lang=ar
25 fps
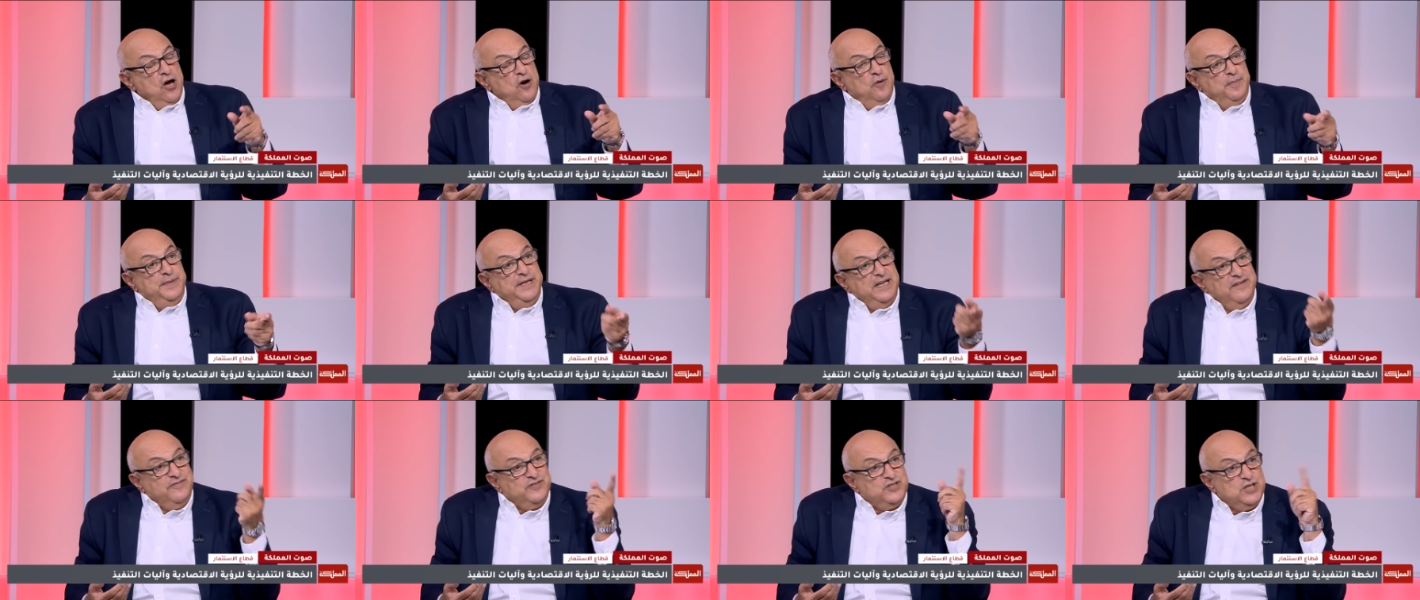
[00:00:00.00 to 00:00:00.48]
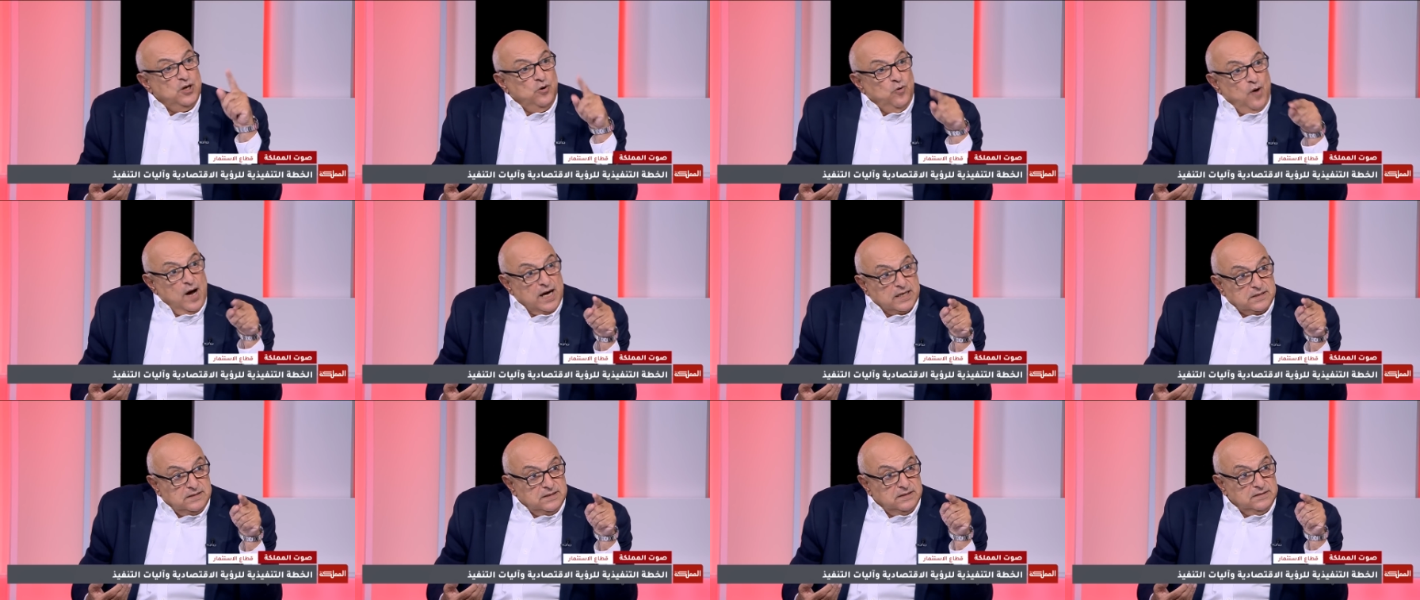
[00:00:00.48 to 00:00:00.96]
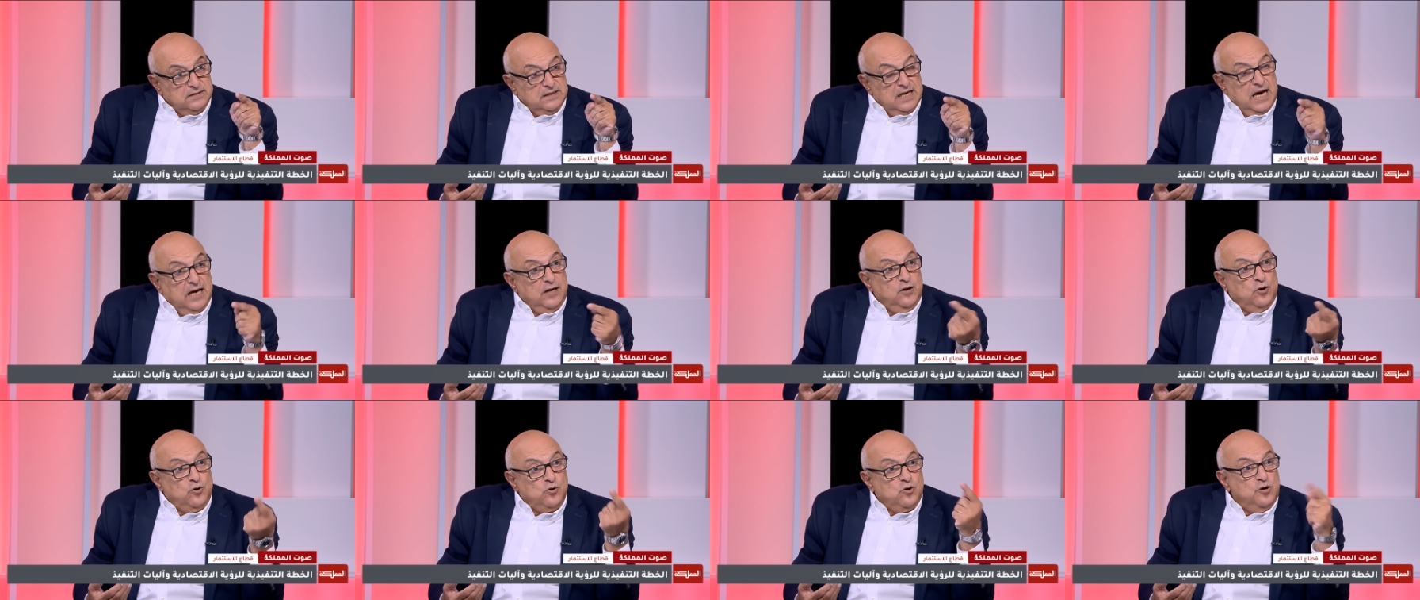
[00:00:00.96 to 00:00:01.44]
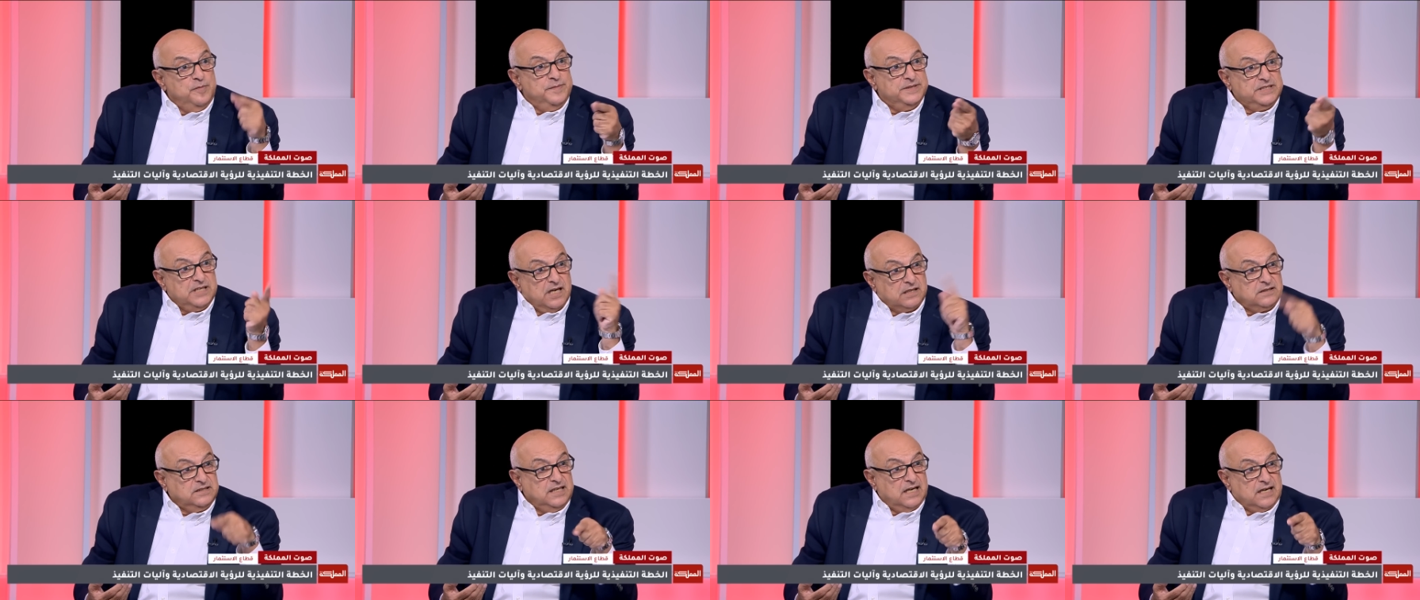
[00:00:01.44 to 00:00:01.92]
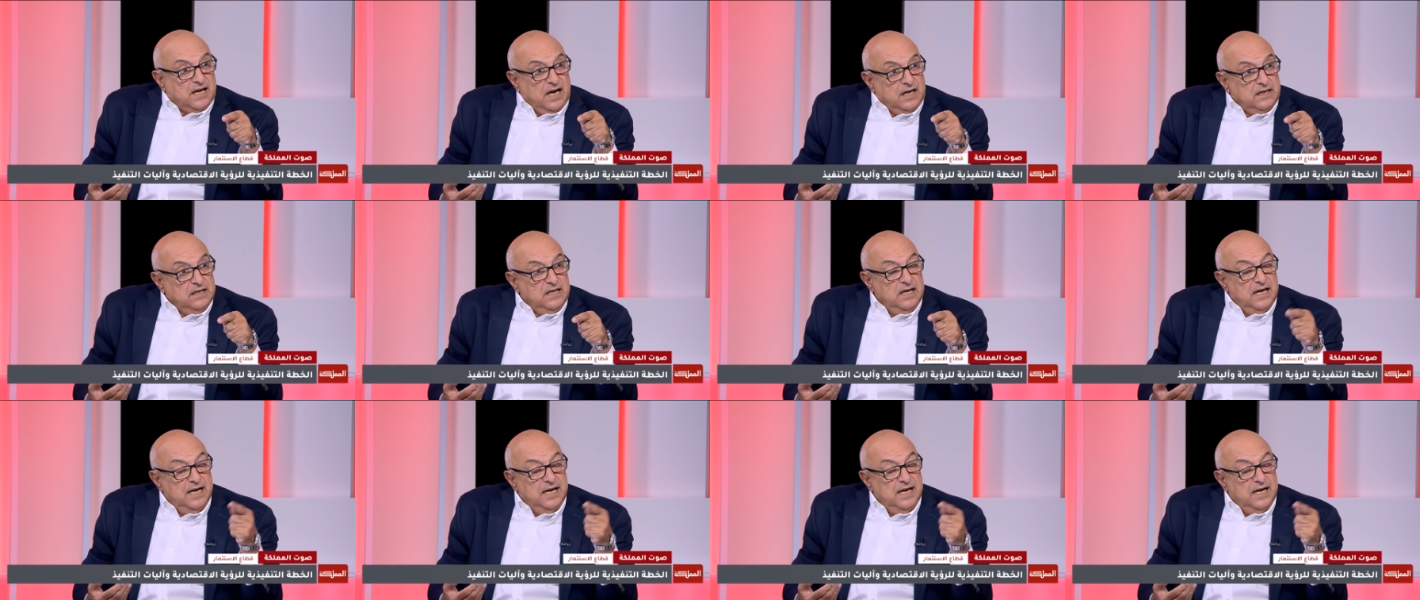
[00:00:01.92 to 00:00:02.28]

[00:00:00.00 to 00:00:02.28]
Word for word: وبنفس الوقت الحكومة تقترح